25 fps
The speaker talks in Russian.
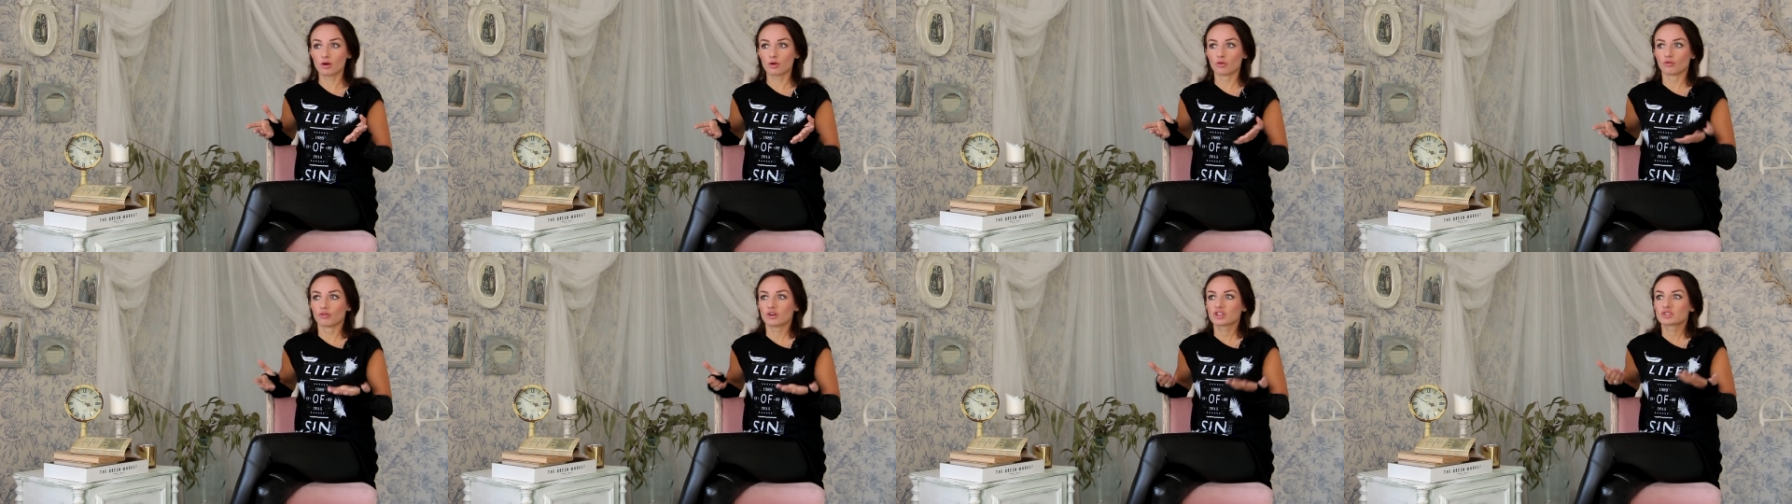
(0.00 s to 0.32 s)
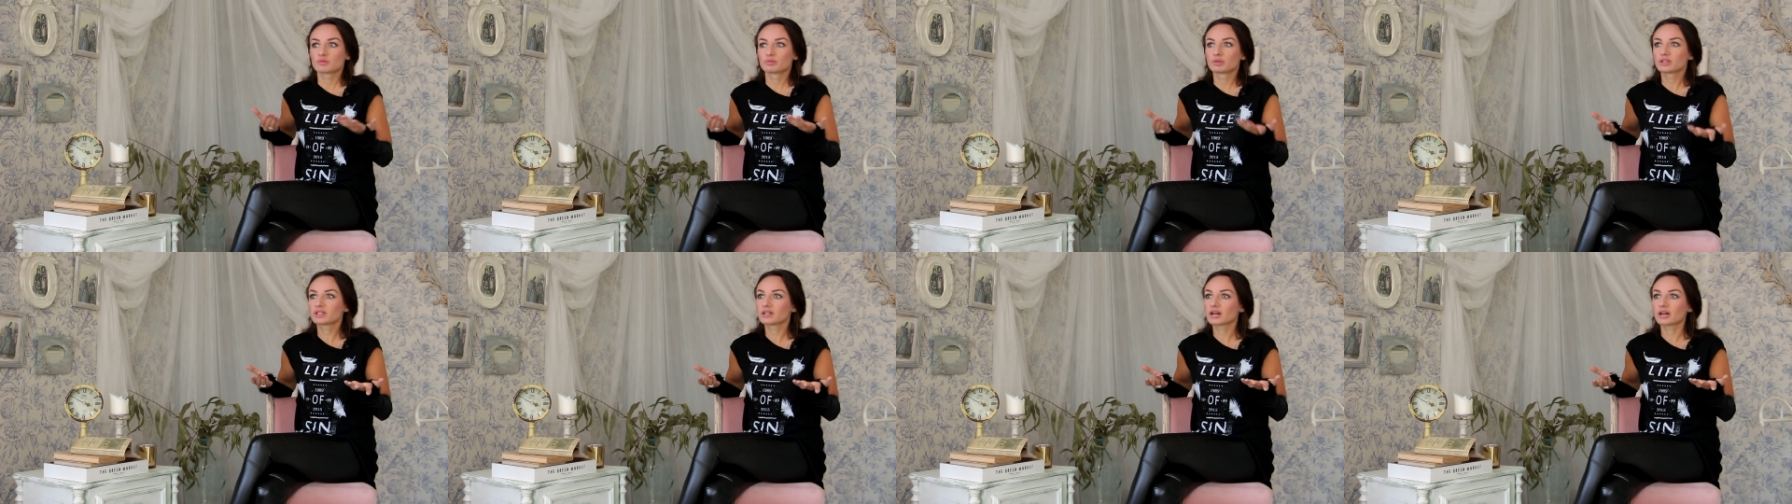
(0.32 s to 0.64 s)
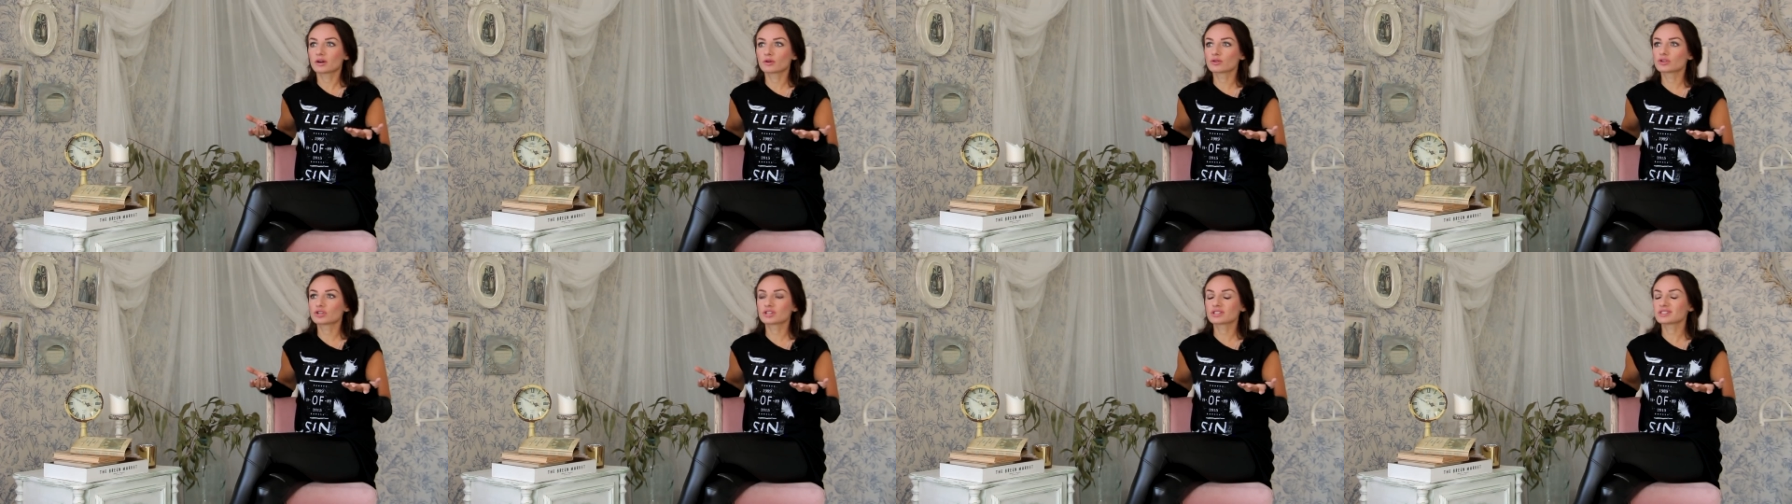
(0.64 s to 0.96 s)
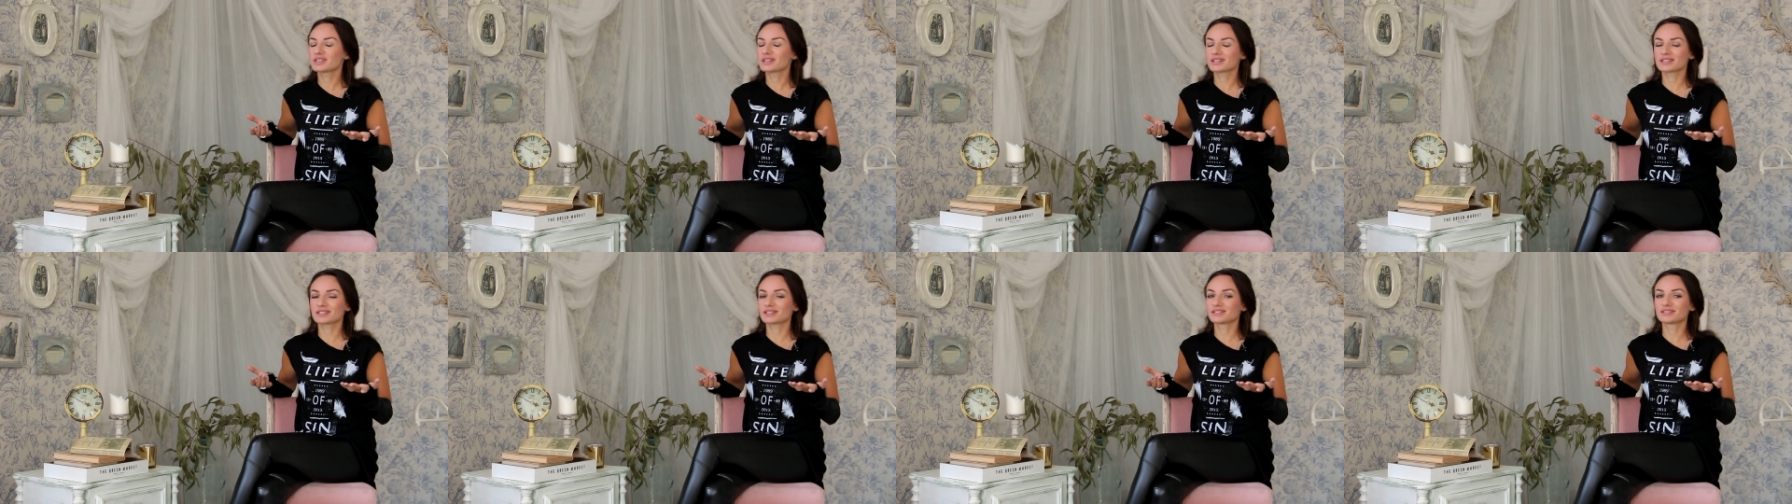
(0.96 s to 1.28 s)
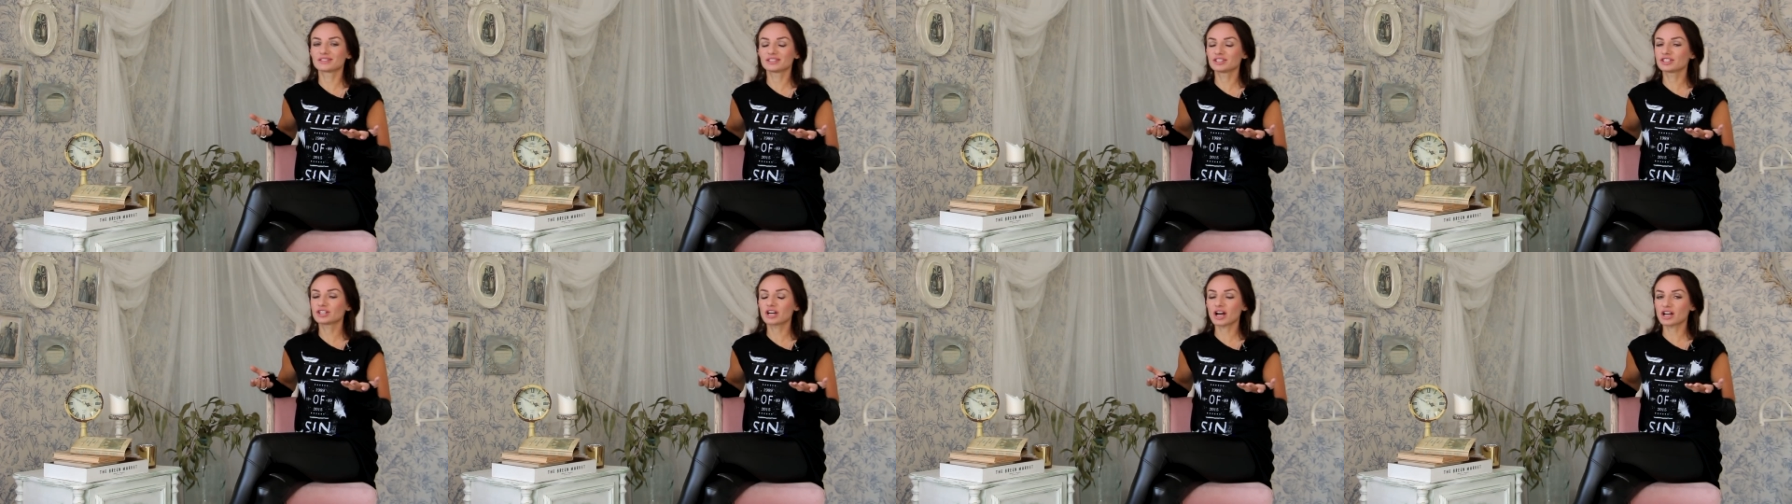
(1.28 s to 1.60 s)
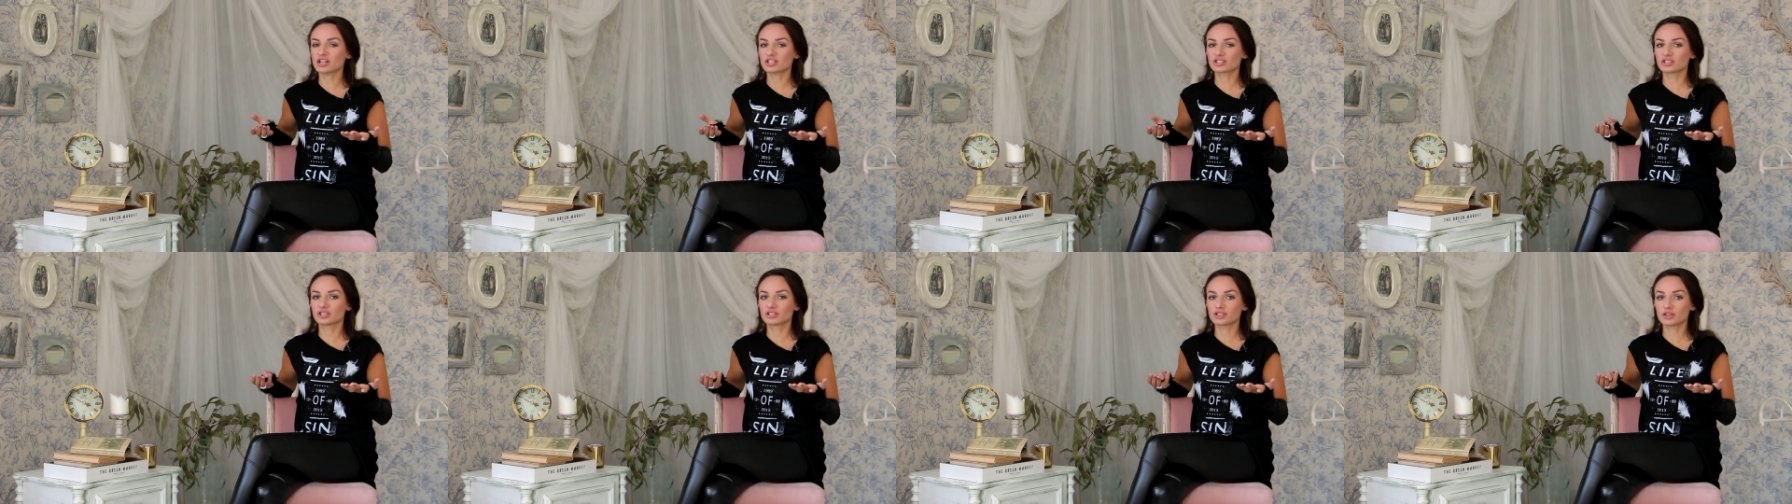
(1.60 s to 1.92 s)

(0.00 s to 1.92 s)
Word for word: У вас был хороший секс, это не каждый